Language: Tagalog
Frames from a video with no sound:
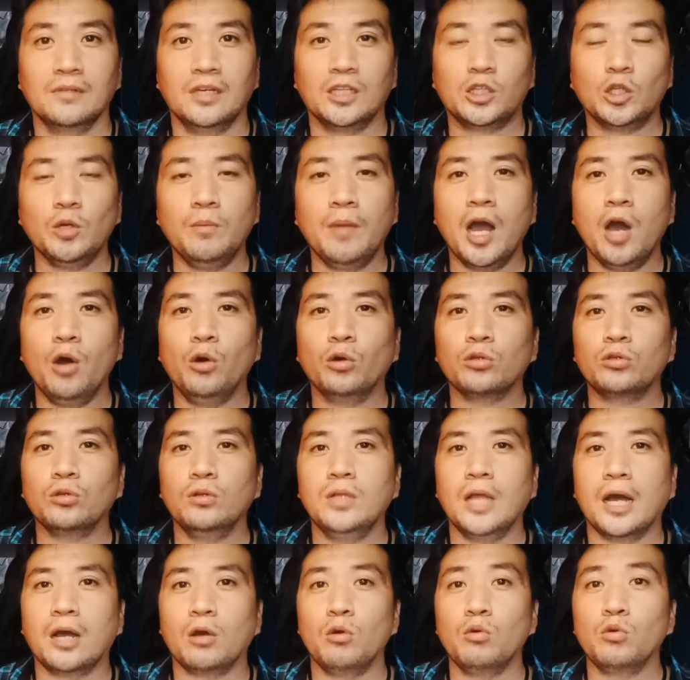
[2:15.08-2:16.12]
Ito mga
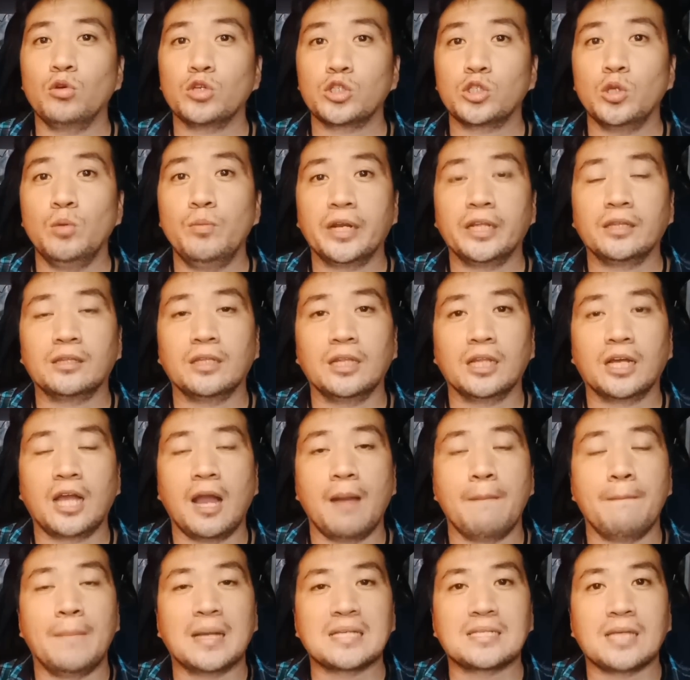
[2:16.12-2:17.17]
utol ha, kung gusto mo rin
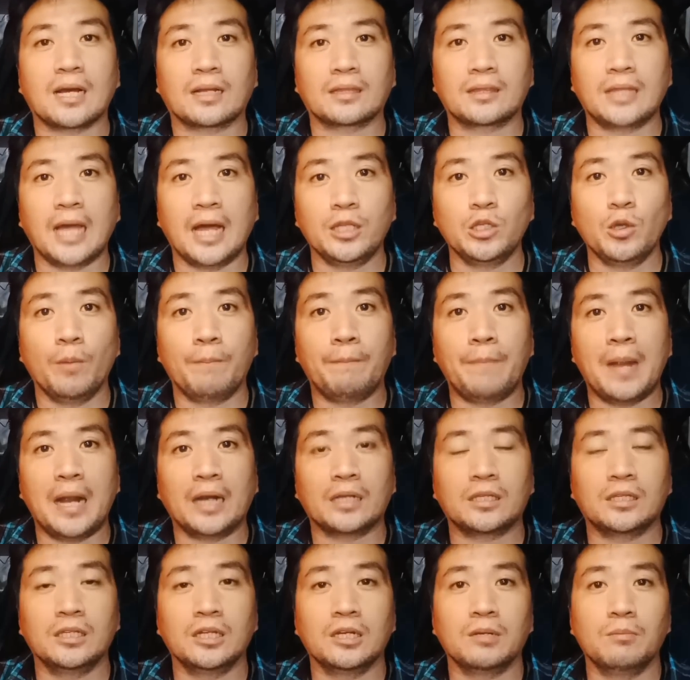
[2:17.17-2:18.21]
talagang masaktan yung
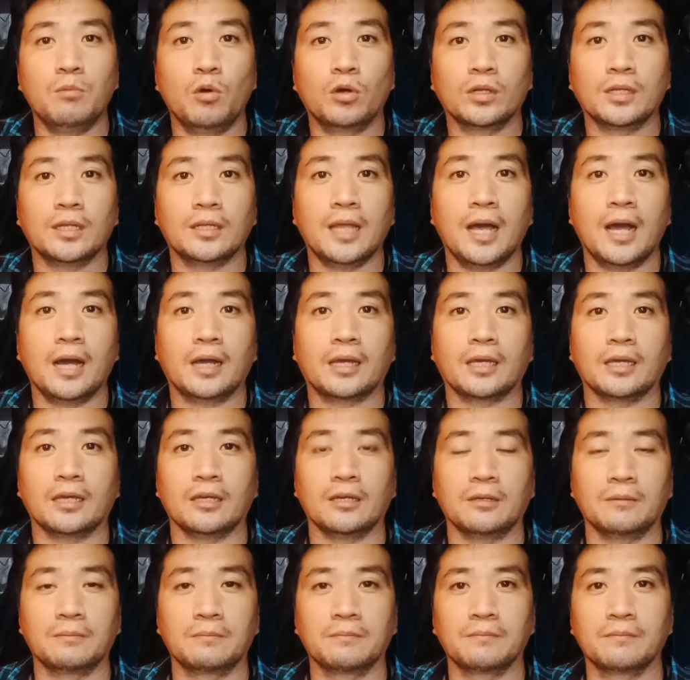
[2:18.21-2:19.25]
partner mong
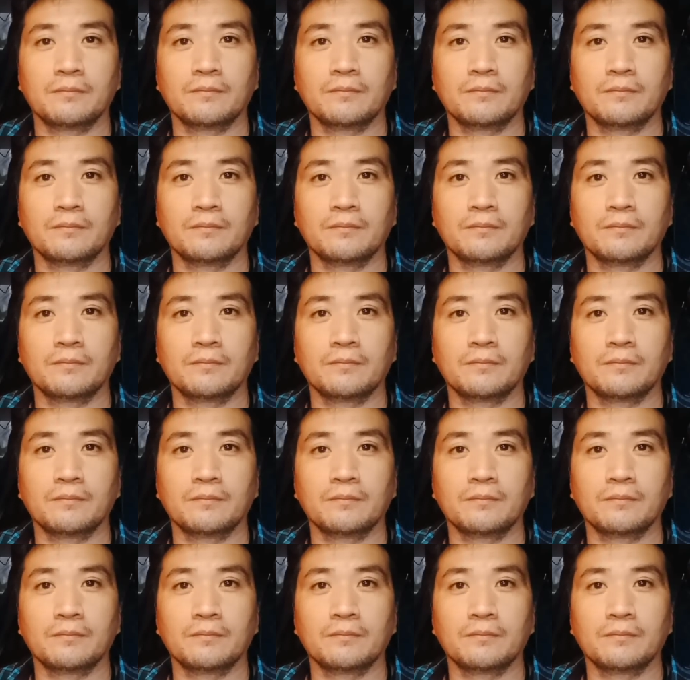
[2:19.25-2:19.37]
lalaki,